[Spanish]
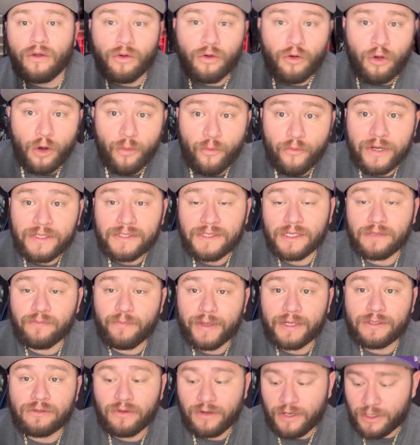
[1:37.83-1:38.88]
¿Cómo estas
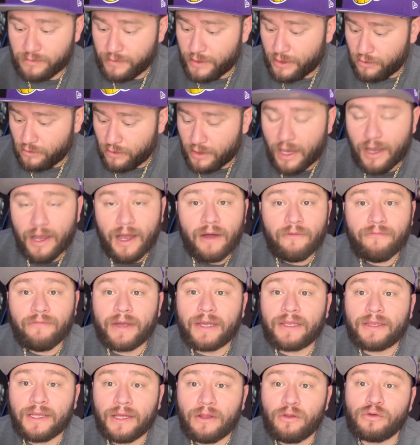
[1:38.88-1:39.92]
personas vieron
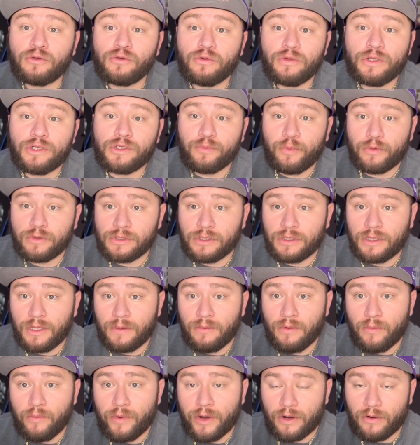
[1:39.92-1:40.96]
afectado su
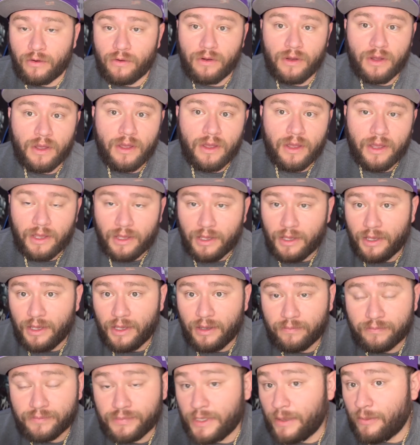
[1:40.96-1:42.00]
dispositivo? Bueno,
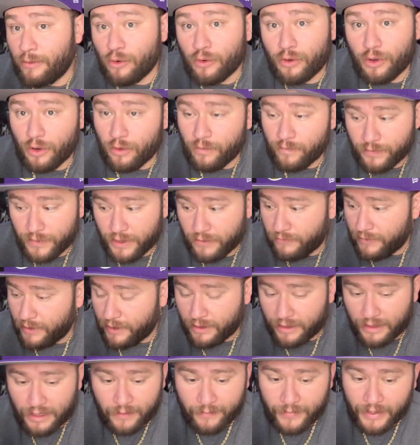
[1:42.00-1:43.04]
eh, se bloqueó,
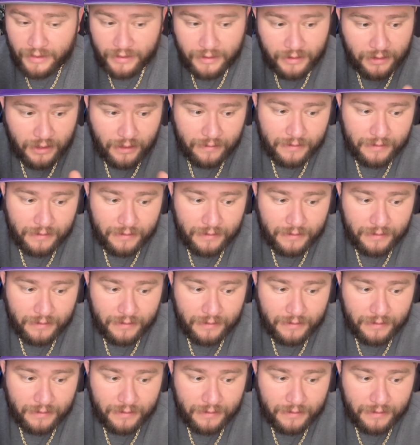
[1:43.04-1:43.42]
definitivamente, te